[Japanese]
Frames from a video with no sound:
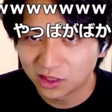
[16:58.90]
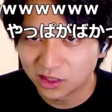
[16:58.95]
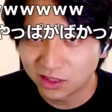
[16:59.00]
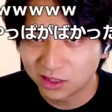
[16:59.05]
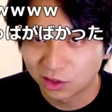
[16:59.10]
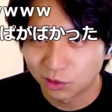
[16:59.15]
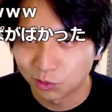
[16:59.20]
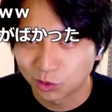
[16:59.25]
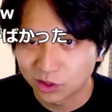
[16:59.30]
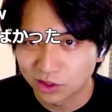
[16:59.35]
危機
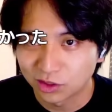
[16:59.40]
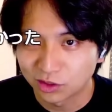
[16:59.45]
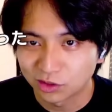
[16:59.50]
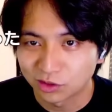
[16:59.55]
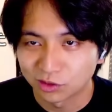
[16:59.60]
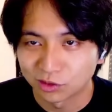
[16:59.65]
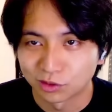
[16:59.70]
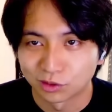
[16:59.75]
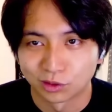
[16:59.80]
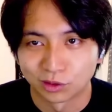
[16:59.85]
感を持ちつ
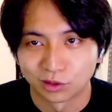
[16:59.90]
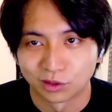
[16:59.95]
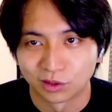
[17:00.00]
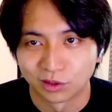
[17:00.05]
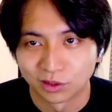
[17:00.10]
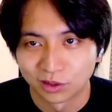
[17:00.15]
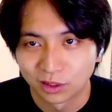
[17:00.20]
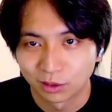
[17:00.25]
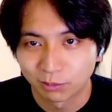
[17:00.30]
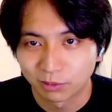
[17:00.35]

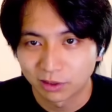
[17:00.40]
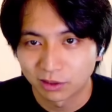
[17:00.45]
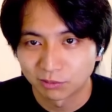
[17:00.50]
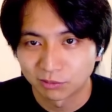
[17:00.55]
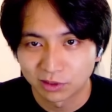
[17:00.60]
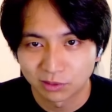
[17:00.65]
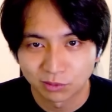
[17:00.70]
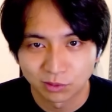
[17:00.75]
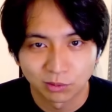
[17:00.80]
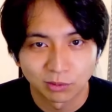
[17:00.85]
つ、やっぱり
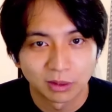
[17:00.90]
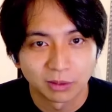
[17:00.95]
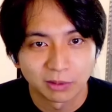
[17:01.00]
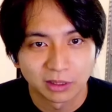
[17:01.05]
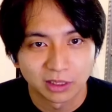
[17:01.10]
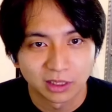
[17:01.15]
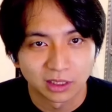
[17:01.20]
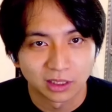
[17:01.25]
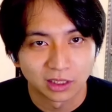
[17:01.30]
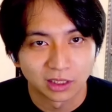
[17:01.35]
今のま
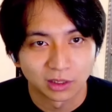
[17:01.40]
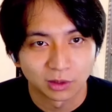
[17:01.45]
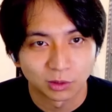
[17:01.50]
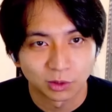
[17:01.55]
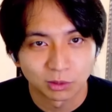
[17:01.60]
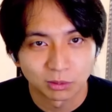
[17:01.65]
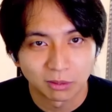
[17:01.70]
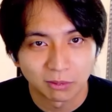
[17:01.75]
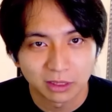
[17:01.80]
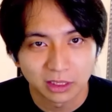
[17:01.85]
まで、
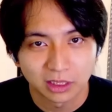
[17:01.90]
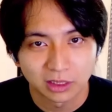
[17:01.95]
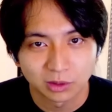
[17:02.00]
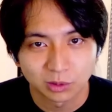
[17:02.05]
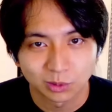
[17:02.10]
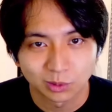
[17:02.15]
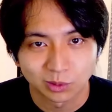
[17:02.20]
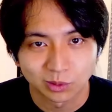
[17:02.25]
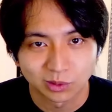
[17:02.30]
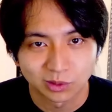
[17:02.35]
このままで
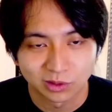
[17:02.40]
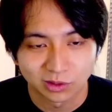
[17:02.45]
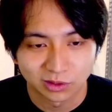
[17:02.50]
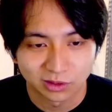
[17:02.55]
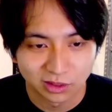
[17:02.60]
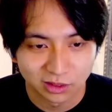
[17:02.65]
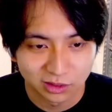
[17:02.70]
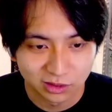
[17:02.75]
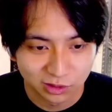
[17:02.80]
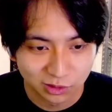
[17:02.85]
ちょっと進
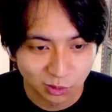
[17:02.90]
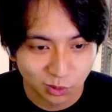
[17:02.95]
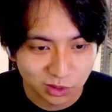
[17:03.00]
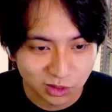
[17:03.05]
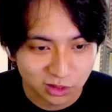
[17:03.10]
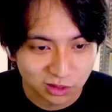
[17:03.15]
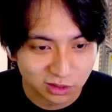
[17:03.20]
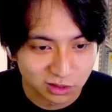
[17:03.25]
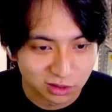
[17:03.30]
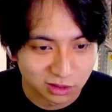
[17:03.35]
んでいってほ
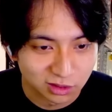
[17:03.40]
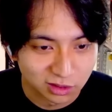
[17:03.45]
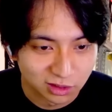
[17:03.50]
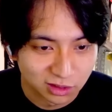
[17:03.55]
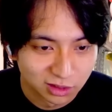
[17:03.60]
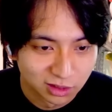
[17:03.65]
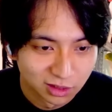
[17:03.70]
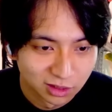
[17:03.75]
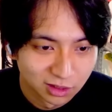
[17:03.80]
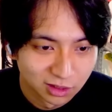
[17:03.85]
しい。